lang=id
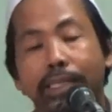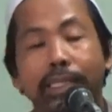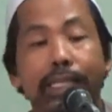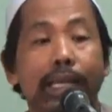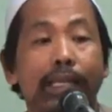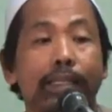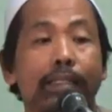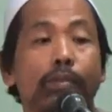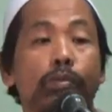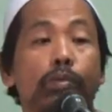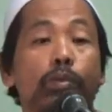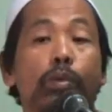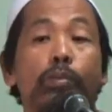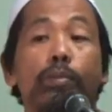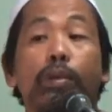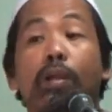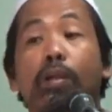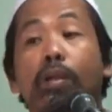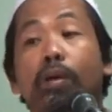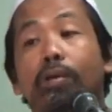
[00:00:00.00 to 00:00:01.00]
niat untuk
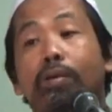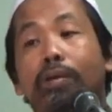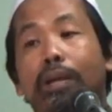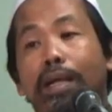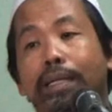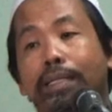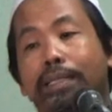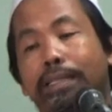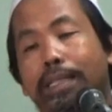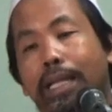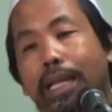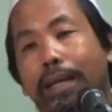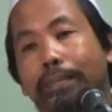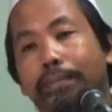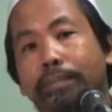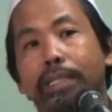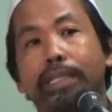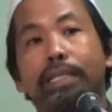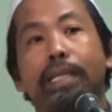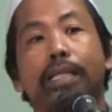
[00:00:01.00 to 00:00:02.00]
menolong orang
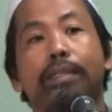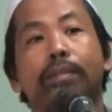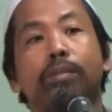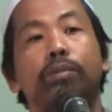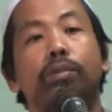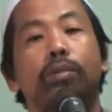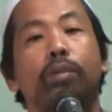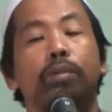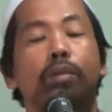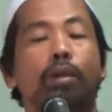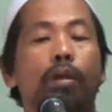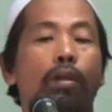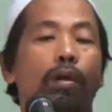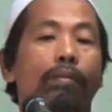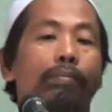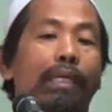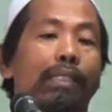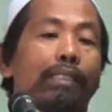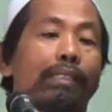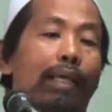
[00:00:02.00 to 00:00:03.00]
Islam, niat untuk
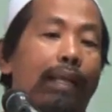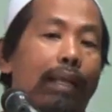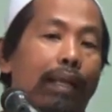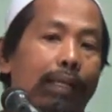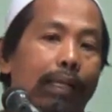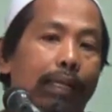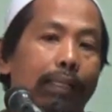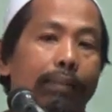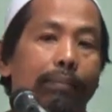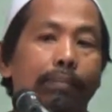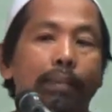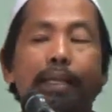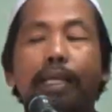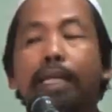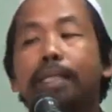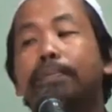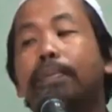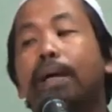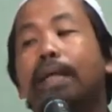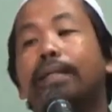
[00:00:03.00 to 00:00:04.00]
menolong masyarakat,
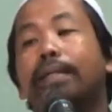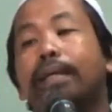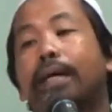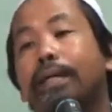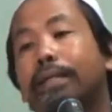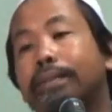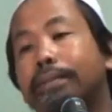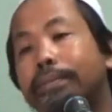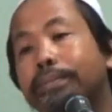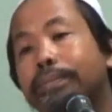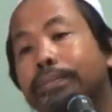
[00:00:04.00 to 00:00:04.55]
maka ibadah.